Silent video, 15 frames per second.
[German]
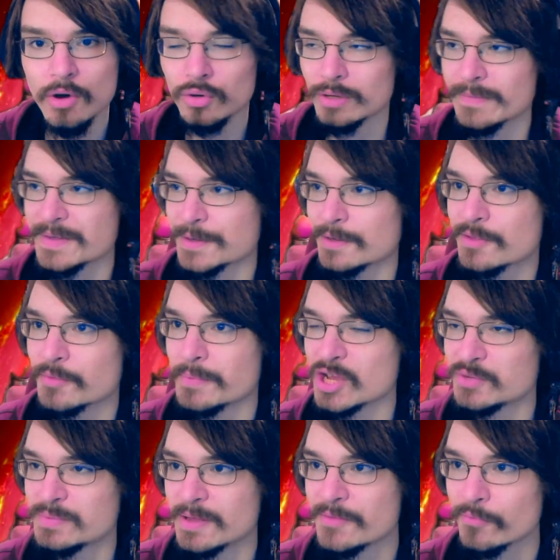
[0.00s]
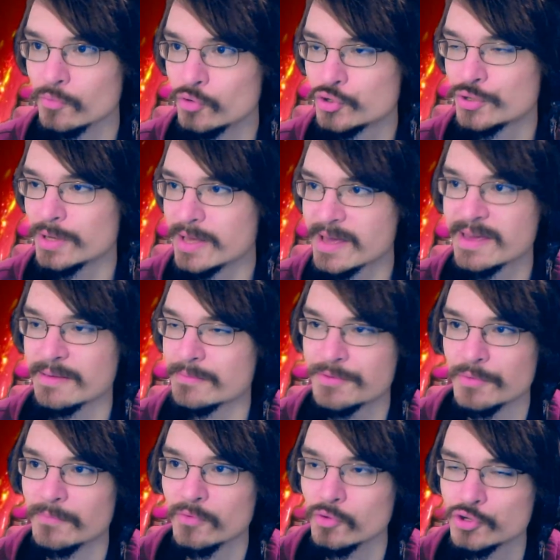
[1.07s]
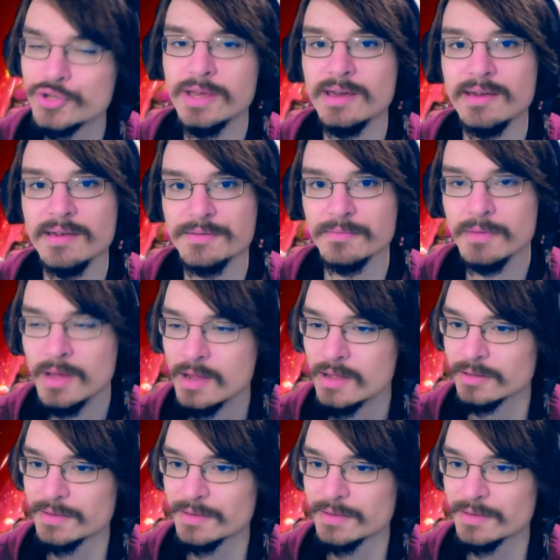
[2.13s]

Oder was hat er zum Beispiel als Frühstück zum Frühstück gegessen?